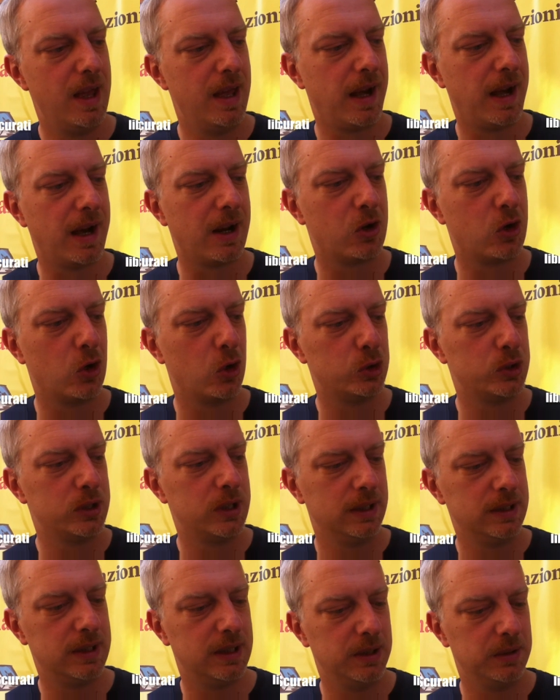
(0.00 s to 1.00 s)
e
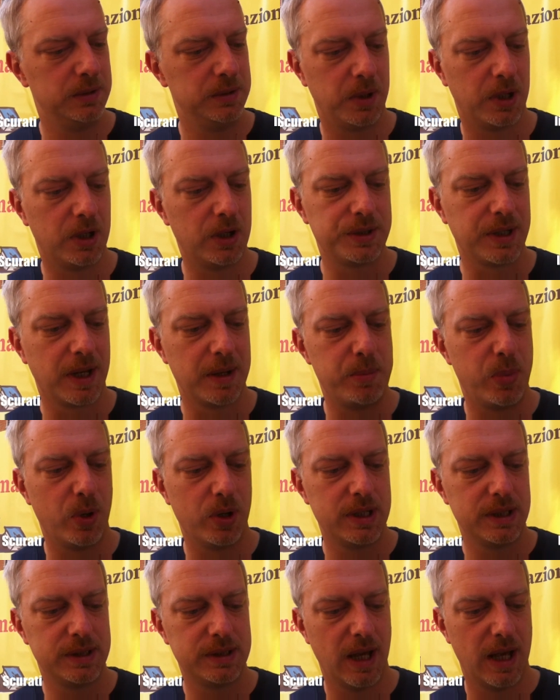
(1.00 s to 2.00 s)
racconta di una cosa che
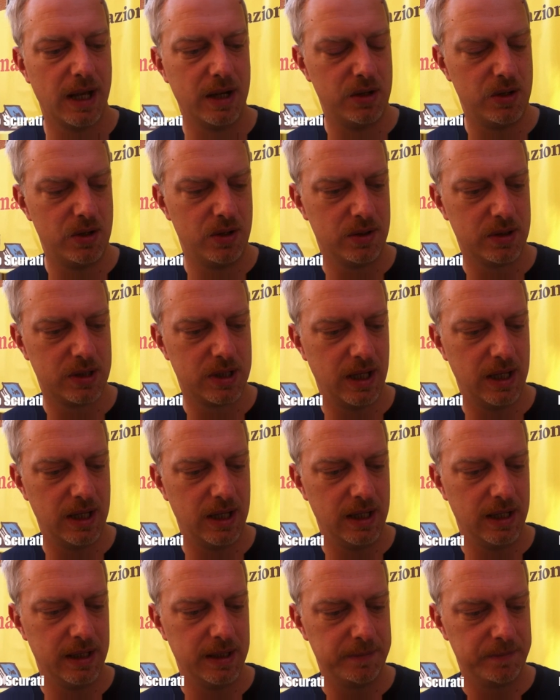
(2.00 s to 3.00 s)
pochi sanno,
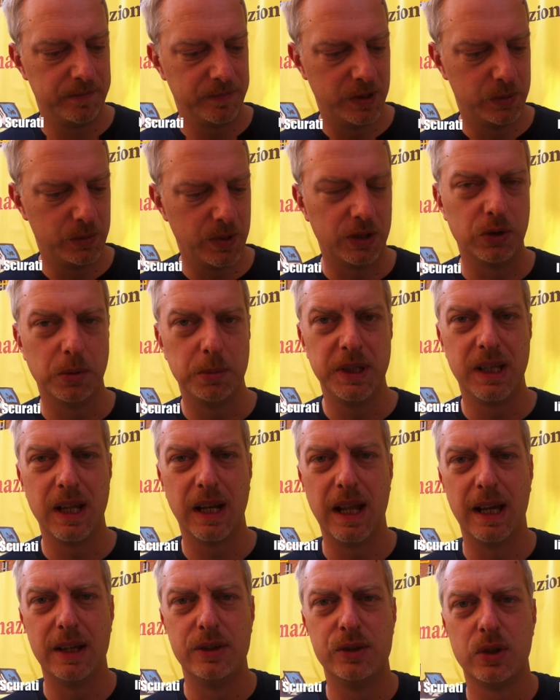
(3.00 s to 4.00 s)
che di quando
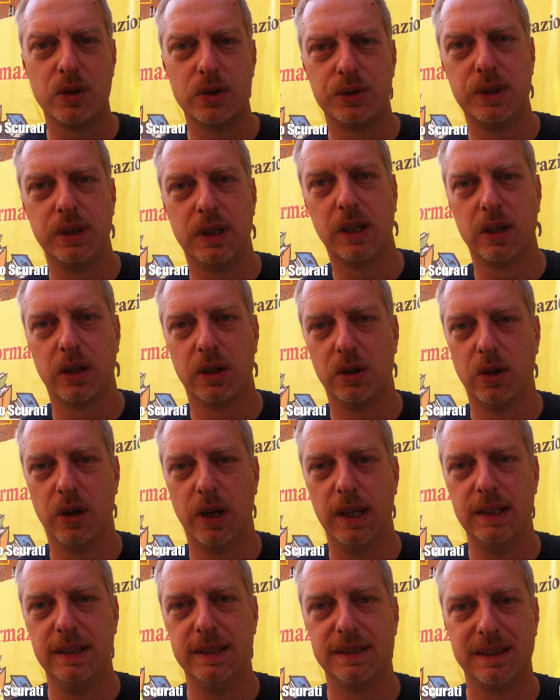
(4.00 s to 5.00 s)
Michelangelo si recò a
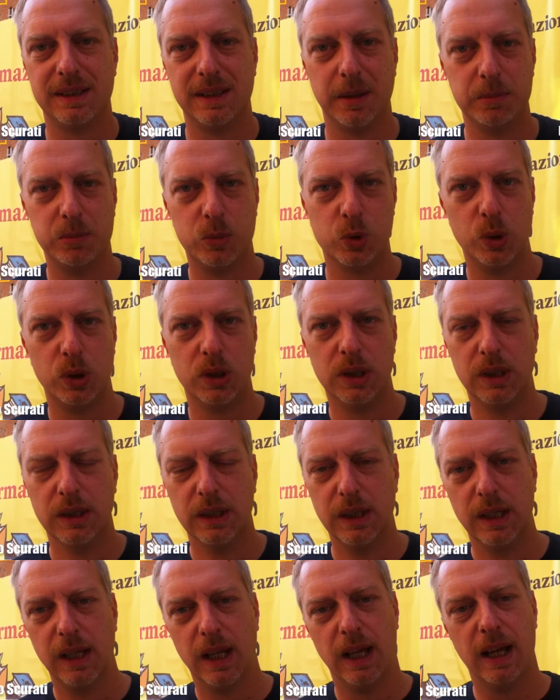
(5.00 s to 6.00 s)
Istanbul,
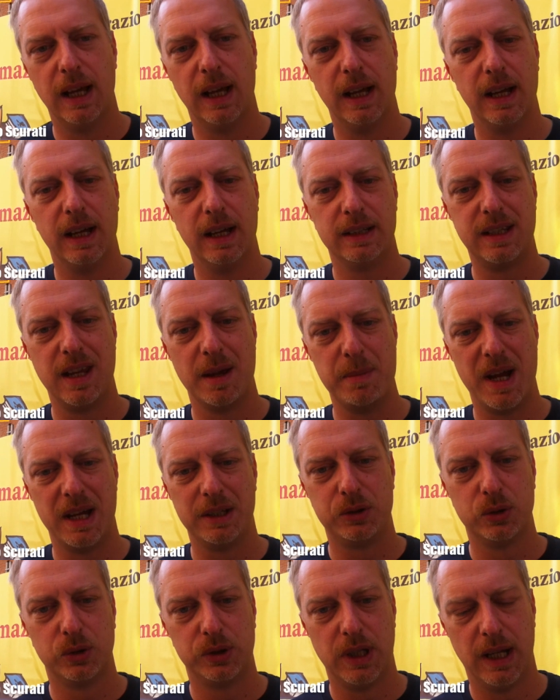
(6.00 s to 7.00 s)
eh,
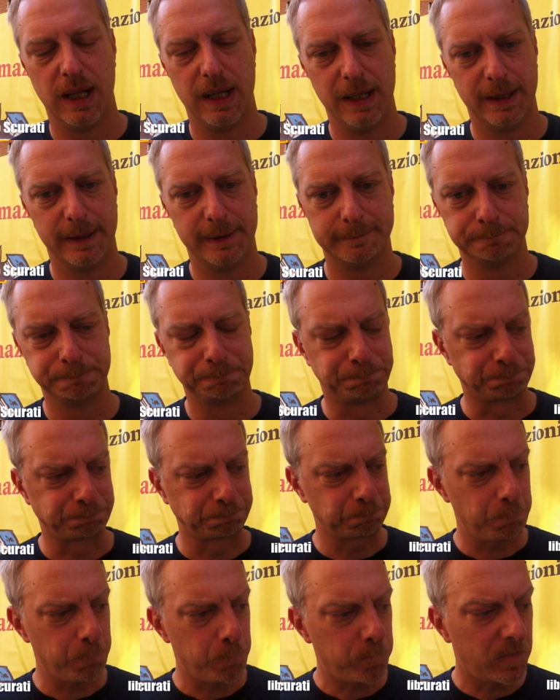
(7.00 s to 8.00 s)
chiamato dal,
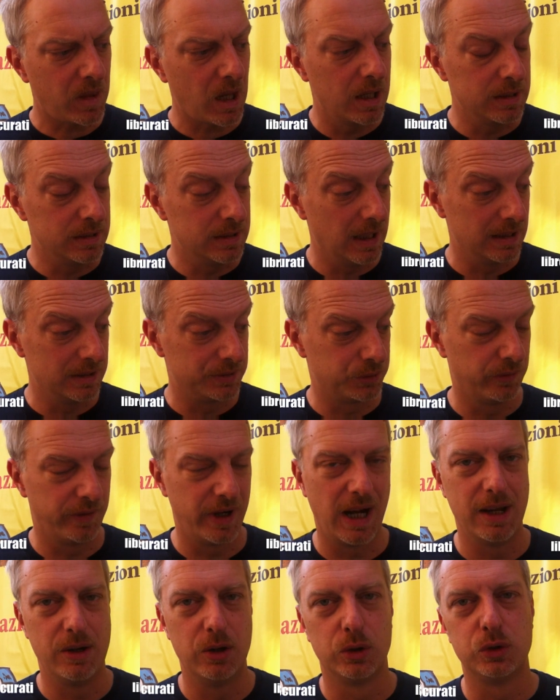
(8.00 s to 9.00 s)
mm, dal,
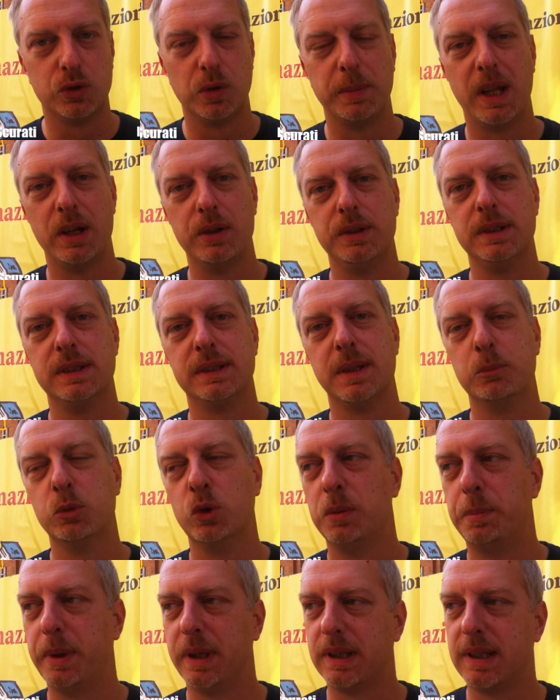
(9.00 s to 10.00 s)
sovrano ottomano di
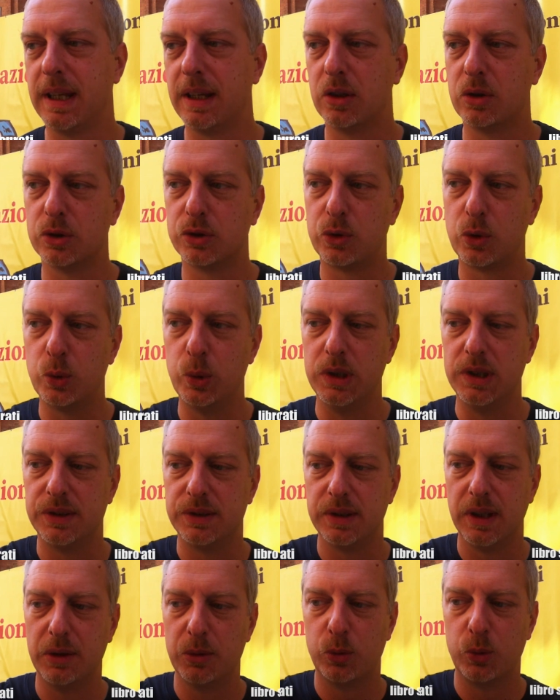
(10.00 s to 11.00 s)
Istanbul perché
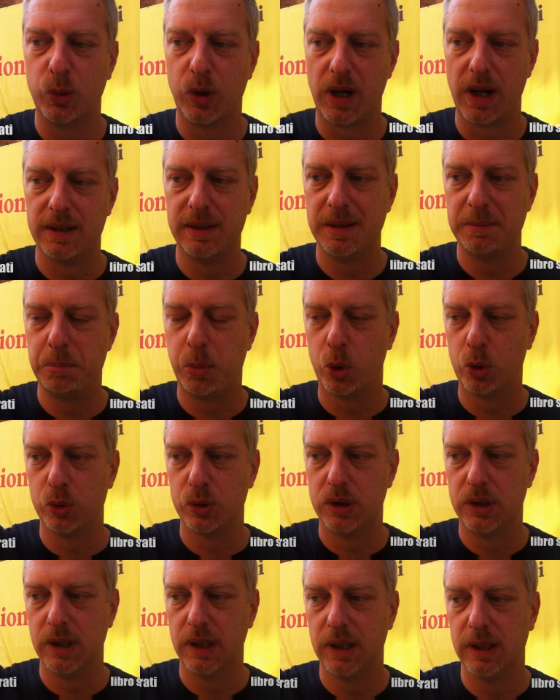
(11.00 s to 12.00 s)
costruisse un grande
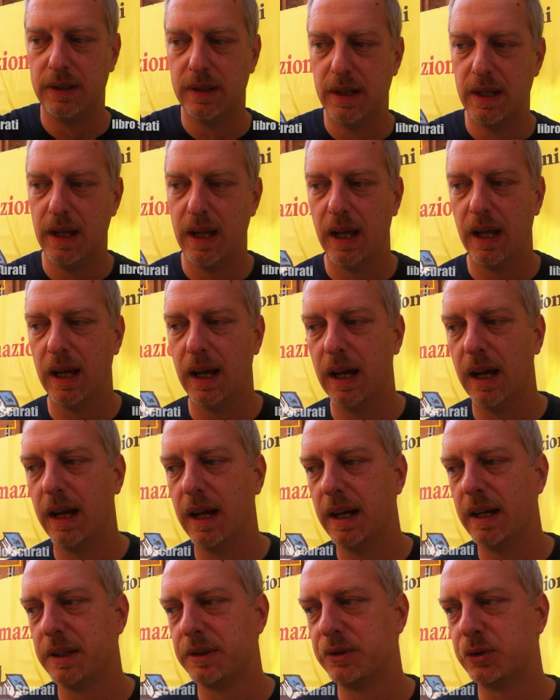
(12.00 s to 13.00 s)
ponte
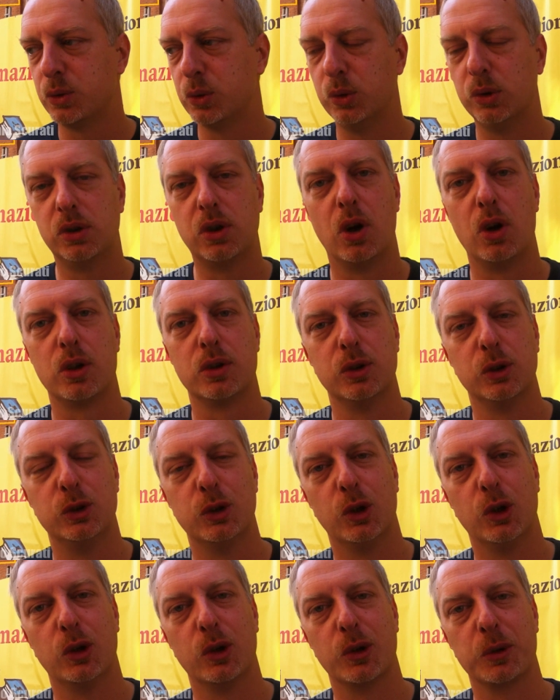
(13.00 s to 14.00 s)
eh, sul Corno
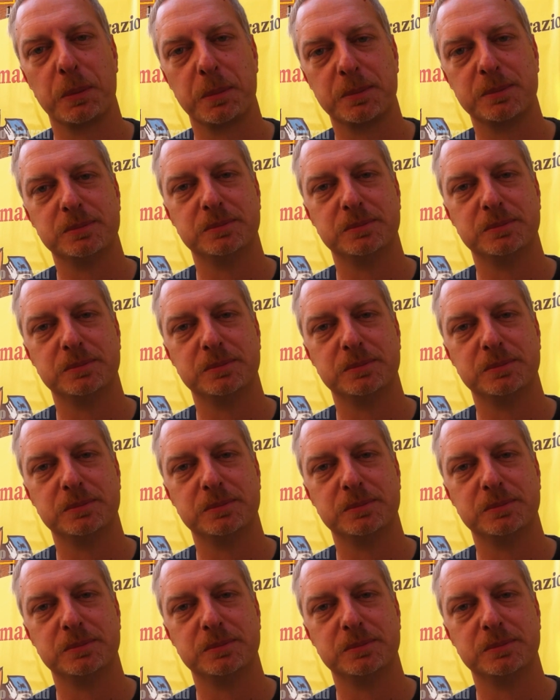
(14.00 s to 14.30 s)
d'Oro.